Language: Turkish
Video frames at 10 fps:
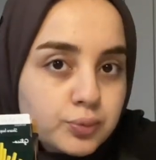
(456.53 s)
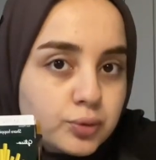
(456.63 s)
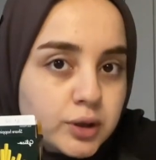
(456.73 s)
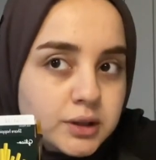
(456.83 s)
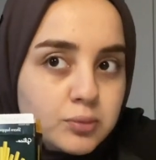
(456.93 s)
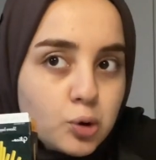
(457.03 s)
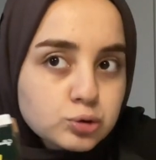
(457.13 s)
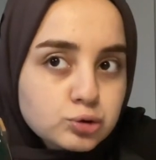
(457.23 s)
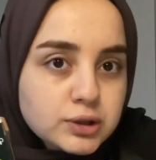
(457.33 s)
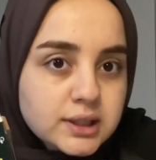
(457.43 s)
puanım
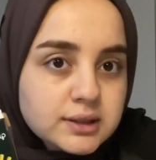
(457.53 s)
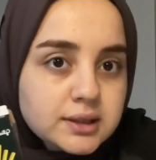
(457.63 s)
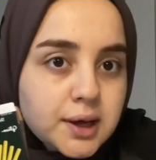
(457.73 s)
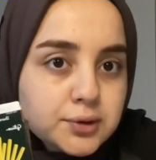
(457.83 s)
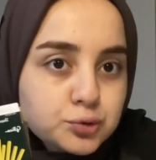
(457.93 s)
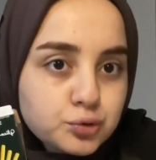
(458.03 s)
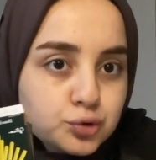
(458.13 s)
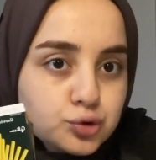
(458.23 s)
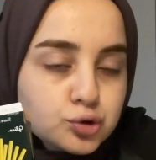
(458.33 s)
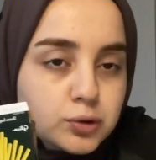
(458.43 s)
10 üzerinden
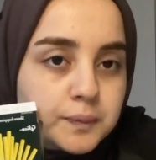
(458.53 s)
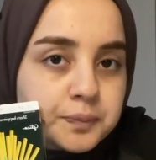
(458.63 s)
3.